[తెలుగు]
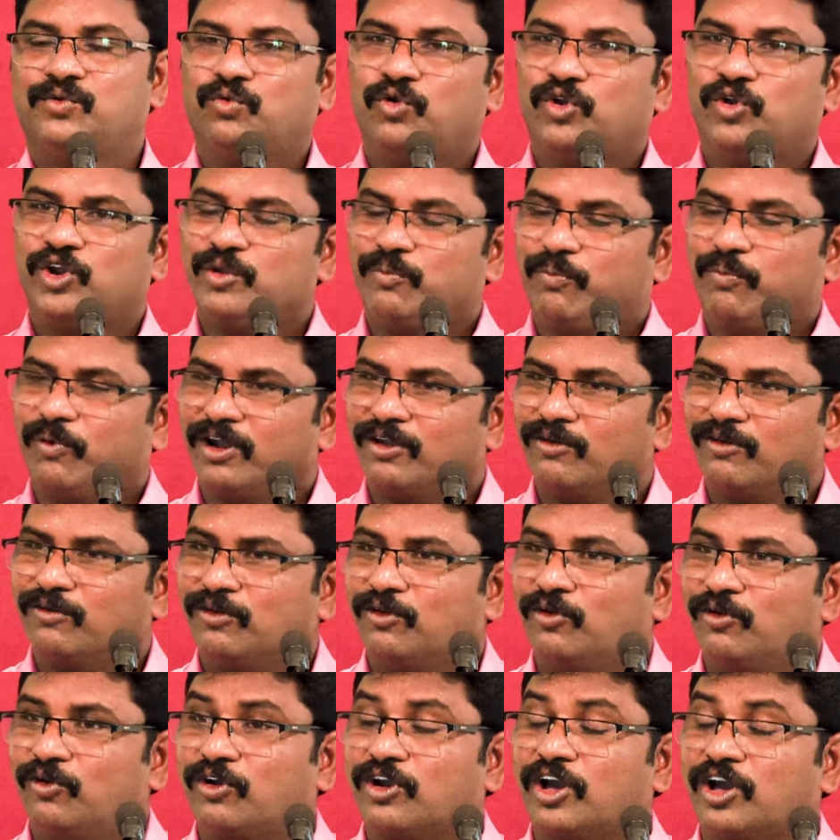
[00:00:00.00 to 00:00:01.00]
వరి
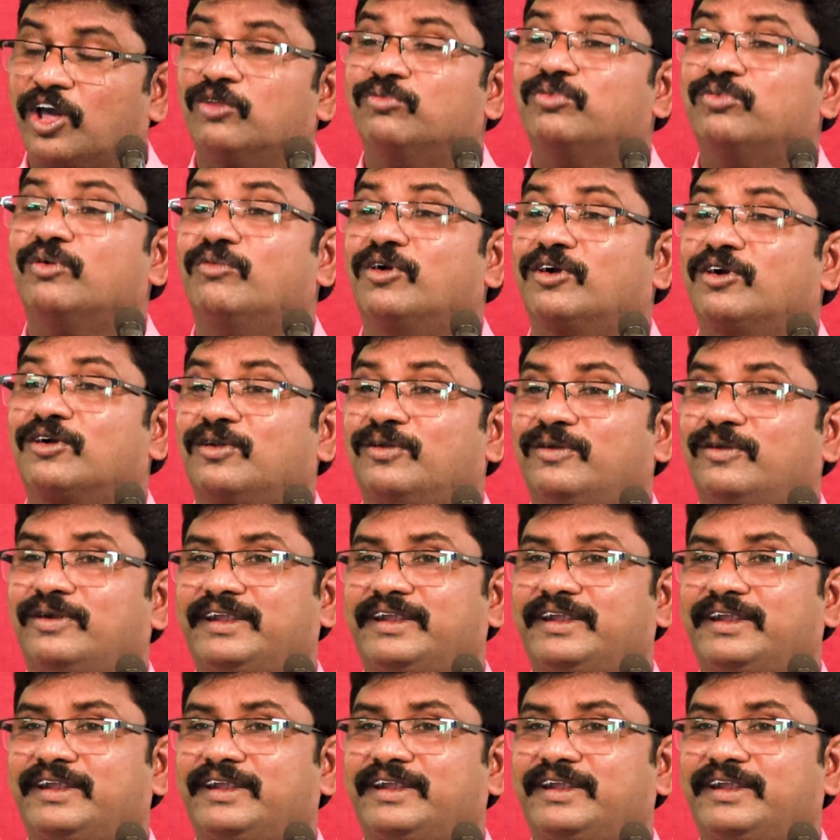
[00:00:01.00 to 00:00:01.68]
పొలంలో కలుపు మొక్కలు